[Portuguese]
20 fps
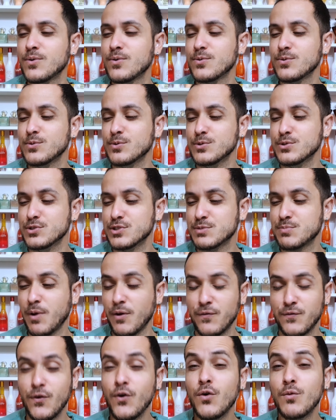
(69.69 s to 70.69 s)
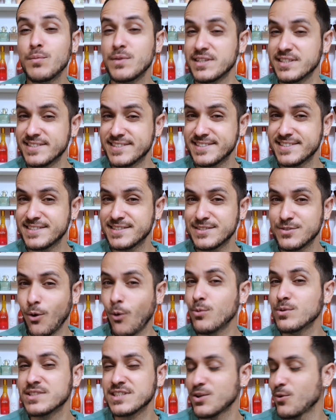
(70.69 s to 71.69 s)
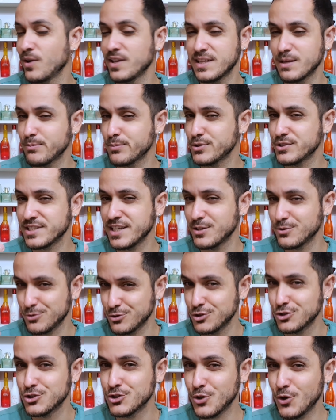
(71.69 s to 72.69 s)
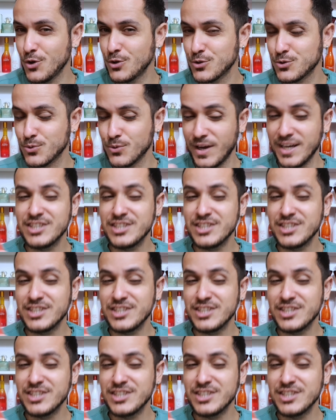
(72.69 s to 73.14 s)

os perfumes com 50% de desconto,